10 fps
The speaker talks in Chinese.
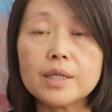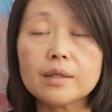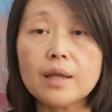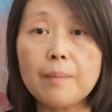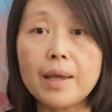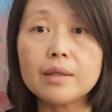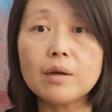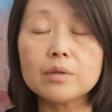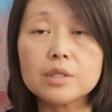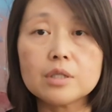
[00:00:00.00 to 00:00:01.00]
feet，它卖
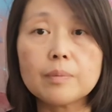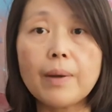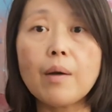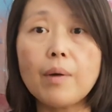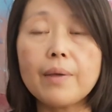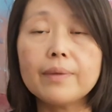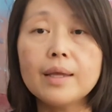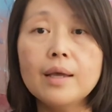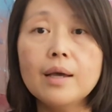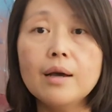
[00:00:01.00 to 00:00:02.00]
到七十八万。
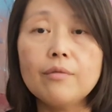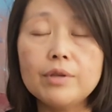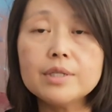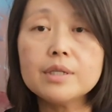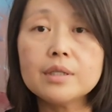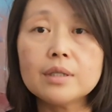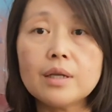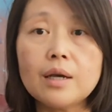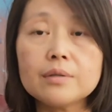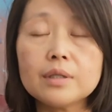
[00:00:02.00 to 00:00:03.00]
Vincent
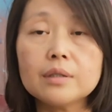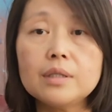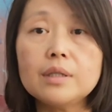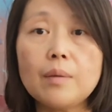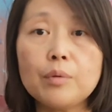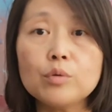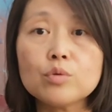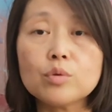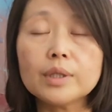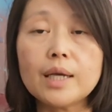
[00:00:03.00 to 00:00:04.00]
呢，这个地点不用
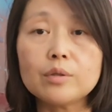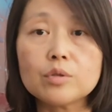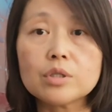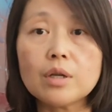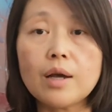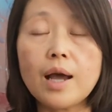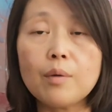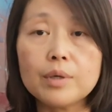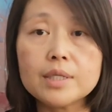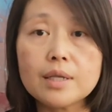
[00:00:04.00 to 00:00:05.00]
说，大家都知
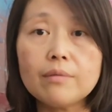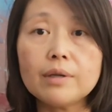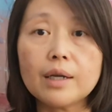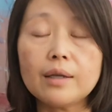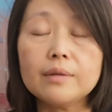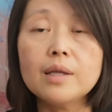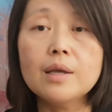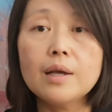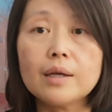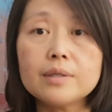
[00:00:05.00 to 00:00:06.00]
道，Highway Seven 跟
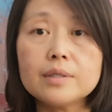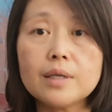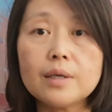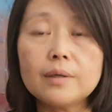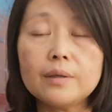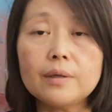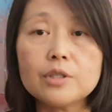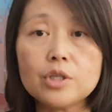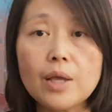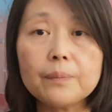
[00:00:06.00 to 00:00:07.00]
跟这个
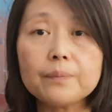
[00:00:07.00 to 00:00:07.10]
街。